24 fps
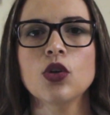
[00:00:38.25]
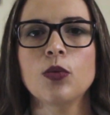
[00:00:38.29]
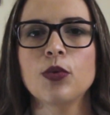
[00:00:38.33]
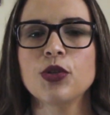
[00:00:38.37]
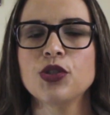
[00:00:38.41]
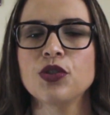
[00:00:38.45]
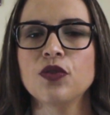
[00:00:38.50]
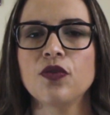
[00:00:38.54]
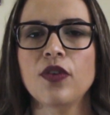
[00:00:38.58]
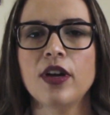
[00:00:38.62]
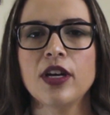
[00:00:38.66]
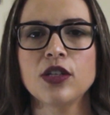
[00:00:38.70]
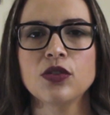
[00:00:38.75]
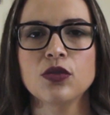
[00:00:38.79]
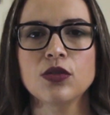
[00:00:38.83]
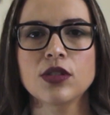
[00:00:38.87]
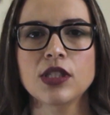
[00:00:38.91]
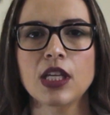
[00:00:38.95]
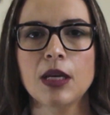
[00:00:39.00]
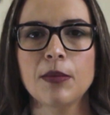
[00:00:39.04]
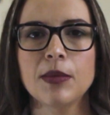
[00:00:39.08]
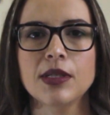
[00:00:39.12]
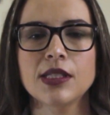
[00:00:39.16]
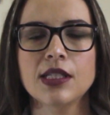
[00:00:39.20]
sobre diversos
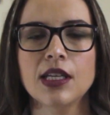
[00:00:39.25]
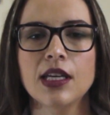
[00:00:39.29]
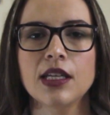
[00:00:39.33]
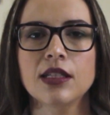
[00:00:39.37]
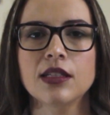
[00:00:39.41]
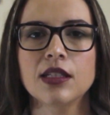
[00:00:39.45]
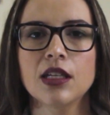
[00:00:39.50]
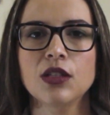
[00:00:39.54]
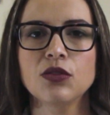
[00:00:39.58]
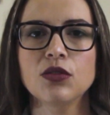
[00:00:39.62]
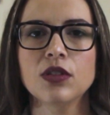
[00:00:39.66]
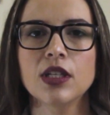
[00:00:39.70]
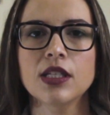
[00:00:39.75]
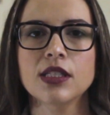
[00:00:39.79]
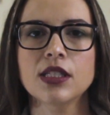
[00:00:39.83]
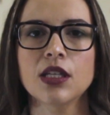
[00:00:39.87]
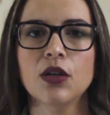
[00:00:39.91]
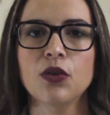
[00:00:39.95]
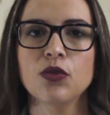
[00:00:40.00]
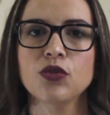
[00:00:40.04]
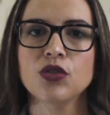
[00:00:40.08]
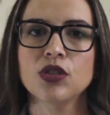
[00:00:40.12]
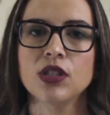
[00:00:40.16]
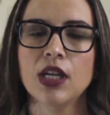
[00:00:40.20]
temas aí, tanto da
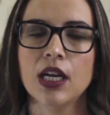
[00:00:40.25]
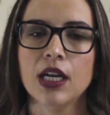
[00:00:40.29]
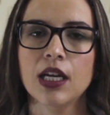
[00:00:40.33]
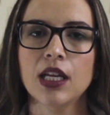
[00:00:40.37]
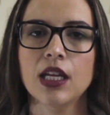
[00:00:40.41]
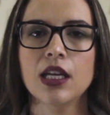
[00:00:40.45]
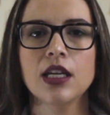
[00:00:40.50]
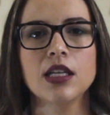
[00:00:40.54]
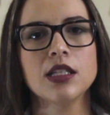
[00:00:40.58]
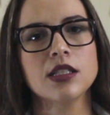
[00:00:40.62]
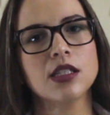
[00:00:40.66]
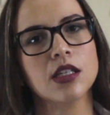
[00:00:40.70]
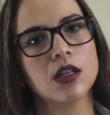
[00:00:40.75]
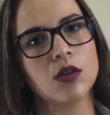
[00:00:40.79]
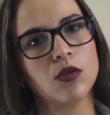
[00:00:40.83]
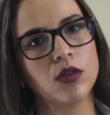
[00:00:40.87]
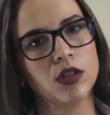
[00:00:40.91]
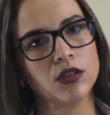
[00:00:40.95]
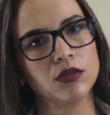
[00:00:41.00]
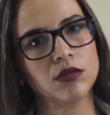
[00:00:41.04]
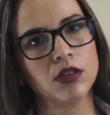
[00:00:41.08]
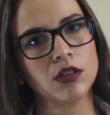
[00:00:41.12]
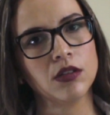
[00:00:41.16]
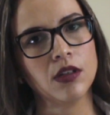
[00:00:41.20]
saúde da criança
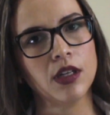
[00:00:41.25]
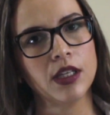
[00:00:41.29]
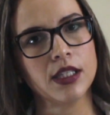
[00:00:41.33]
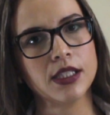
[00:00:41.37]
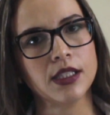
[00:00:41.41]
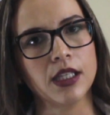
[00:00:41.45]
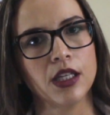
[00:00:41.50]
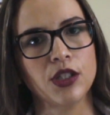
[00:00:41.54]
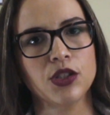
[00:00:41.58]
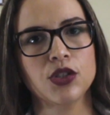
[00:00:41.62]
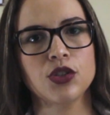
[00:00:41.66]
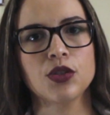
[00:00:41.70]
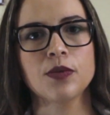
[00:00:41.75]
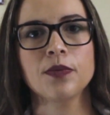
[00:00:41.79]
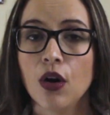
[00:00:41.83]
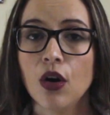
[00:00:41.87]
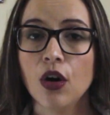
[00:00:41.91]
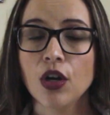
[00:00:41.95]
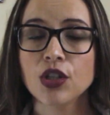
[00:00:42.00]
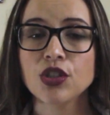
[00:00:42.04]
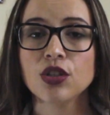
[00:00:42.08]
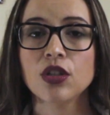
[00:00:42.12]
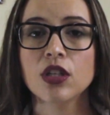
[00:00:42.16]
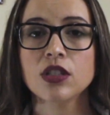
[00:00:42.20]
quanto do adolescente.
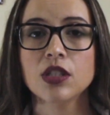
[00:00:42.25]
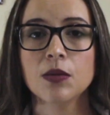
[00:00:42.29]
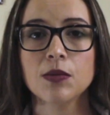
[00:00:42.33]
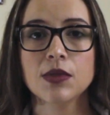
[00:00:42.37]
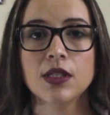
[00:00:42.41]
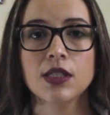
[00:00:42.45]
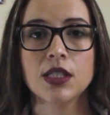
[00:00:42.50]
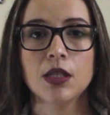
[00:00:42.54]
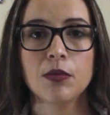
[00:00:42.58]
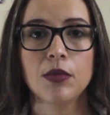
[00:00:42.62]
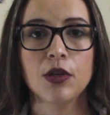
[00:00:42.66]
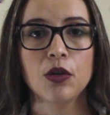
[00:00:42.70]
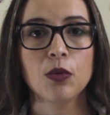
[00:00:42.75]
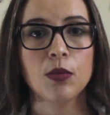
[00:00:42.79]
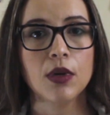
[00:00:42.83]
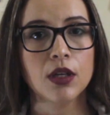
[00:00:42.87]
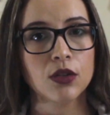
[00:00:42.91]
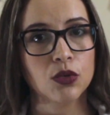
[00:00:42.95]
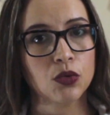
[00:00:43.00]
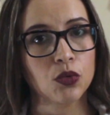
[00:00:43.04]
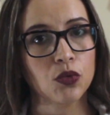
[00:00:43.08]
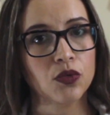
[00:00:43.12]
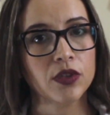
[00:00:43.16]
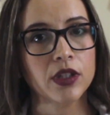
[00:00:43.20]
Hoje nós vamos receber uma
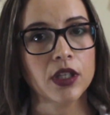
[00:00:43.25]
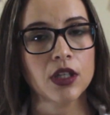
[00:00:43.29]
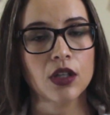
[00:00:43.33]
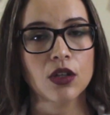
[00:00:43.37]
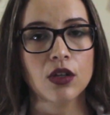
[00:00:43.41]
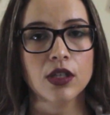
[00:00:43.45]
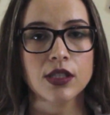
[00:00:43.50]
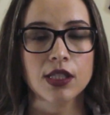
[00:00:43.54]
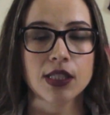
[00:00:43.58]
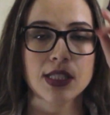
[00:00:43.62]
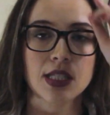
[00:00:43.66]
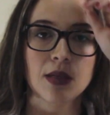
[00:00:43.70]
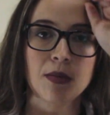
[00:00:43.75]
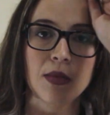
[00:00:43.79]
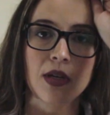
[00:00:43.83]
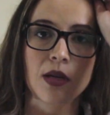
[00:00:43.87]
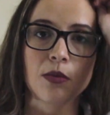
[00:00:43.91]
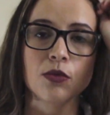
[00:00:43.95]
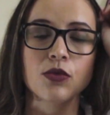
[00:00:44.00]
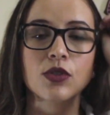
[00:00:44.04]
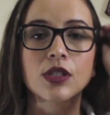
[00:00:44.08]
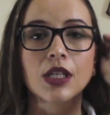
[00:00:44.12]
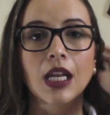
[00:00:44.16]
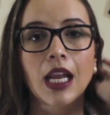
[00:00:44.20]
dúvida dúvida que nós
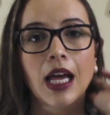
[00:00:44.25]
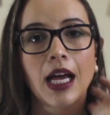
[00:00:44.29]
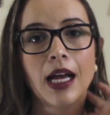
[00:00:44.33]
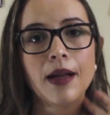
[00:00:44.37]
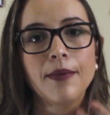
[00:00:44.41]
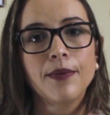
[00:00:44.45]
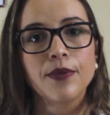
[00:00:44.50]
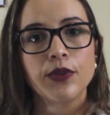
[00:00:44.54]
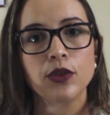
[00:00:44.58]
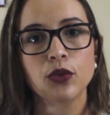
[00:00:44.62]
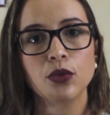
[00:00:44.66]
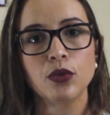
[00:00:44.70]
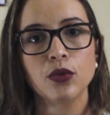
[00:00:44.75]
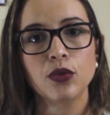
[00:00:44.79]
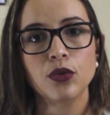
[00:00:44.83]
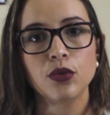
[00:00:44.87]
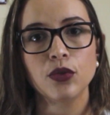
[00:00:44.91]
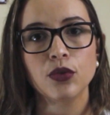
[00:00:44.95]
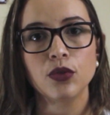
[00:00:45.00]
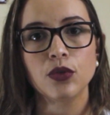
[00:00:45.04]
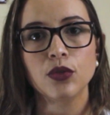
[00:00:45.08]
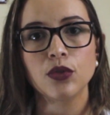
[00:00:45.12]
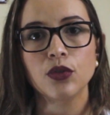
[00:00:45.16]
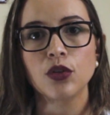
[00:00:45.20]
recebemos lá
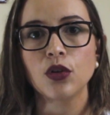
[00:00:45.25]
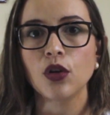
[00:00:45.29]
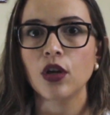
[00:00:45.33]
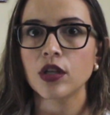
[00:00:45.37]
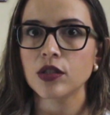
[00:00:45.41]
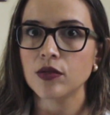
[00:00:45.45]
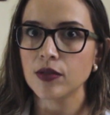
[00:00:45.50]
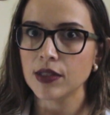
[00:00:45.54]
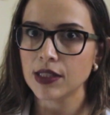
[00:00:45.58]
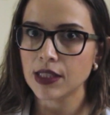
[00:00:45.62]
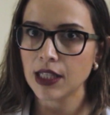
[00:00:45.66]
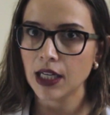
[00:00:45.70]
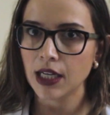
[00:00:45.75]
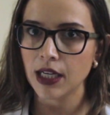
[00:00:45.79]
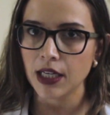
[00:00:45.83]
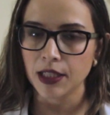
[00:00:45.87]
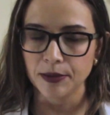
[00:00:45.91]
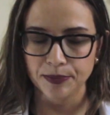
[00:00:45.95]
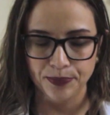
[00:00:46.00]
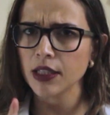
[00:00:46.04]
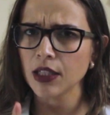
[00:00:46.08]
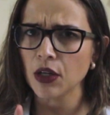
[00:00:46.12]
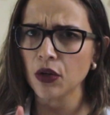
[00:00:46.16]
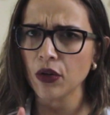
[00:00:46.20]
no, no nosso
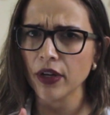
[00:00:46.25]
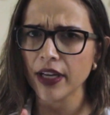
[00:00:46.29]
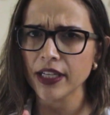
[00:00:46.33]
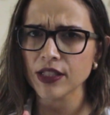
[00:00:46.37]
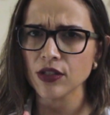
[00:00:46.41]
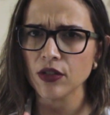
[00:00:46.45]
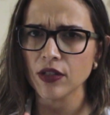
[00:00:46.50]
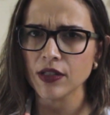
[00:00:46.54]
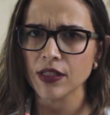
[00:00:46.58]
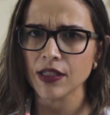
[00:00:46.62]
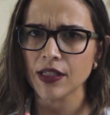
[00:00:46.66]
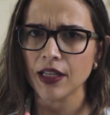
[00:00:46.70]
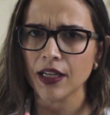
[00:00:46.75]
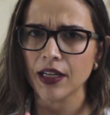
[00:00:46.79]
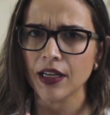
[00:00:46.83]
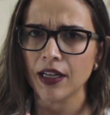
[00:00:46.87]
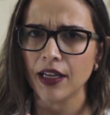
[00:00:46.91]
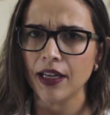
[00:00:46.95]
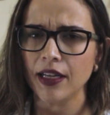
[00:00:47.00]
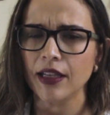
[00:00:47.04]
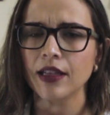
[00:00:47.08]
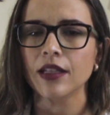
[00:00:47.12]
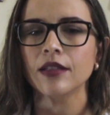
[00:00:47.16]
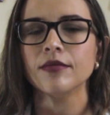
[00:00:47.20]
Instagram. Não conhece o nosso Instagram
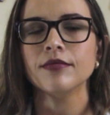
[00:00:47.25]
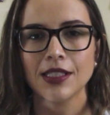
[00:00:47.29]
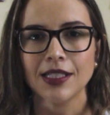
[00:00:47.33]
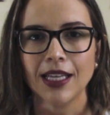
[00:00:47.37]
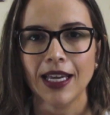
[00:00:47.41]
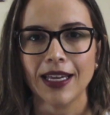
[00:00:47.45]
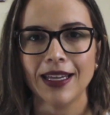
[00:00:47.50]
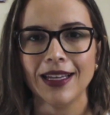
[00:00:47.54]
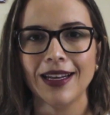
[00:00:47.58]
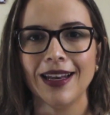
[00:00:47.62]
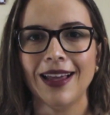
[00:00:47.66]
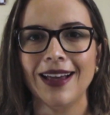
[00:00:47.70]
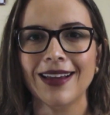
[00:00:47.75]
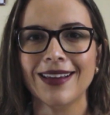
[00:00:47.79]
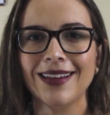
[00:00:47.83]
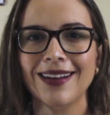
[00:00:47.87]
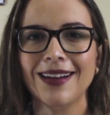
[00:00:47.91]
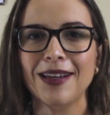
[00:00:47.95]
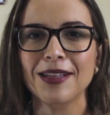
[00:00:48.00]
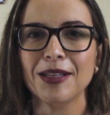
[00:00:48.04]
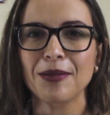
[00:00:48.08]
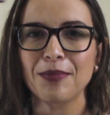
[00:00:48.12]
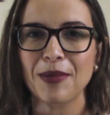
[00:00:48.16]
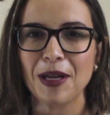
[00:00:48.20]
ainda? Segue lá, que
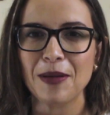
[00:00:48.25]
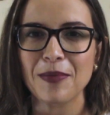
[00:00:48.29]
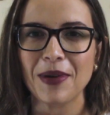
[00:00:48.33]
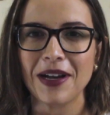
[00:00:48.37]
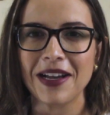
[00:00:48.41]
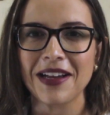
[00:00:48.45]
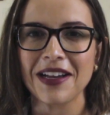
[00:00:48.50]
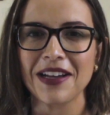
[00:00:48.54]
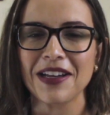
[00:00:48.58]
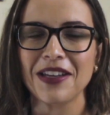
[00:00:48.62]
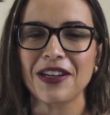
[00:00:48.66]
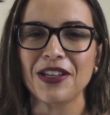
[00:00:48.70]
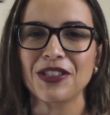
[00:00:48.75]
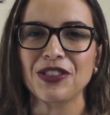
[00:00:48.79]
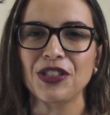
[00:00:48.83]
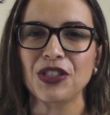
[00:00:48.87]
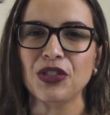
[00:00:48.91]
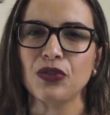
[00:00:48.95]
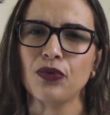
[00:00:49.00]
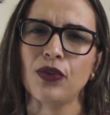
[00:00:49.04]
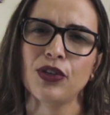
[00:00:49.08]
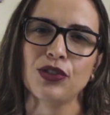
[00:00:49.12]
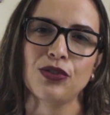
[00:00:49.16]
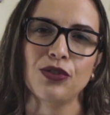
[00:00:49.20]
lá tá bem bacana. A
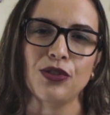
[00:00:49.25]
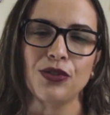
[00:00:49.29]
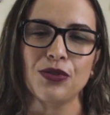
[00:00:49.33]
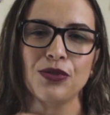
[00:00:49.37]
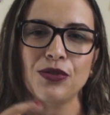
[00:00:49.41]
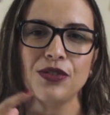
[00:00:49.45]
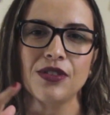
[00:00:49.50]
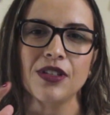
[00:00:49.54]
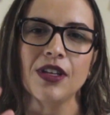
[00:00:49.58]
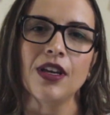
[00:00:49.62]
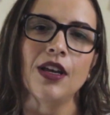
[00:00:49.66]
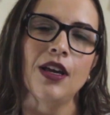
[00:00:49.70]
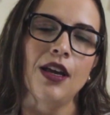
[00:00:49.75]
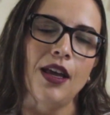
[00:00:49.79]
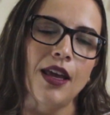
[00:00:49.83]
gente faz nossos